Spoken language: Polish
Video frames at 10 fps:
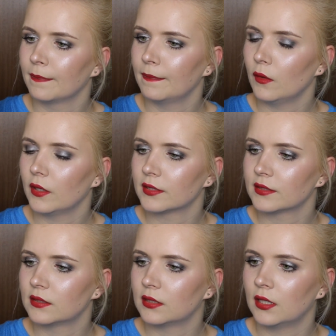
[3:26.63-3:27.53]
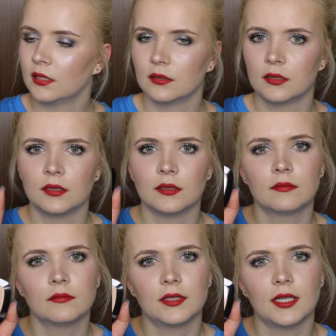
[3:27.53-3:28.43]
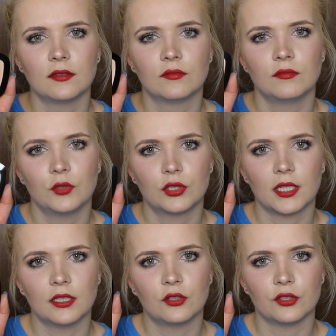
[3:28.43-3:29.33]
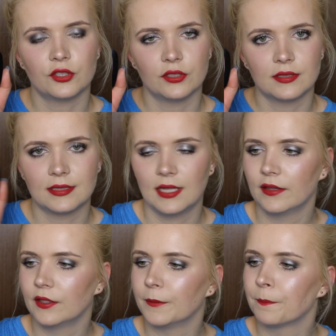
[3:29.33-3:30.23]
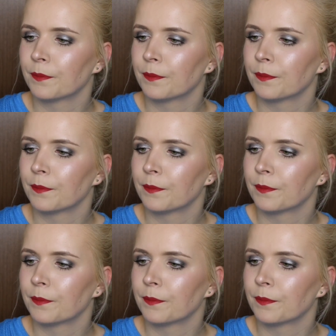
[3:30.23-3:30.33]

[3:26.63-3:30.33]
To jest e, ten już taki dość znany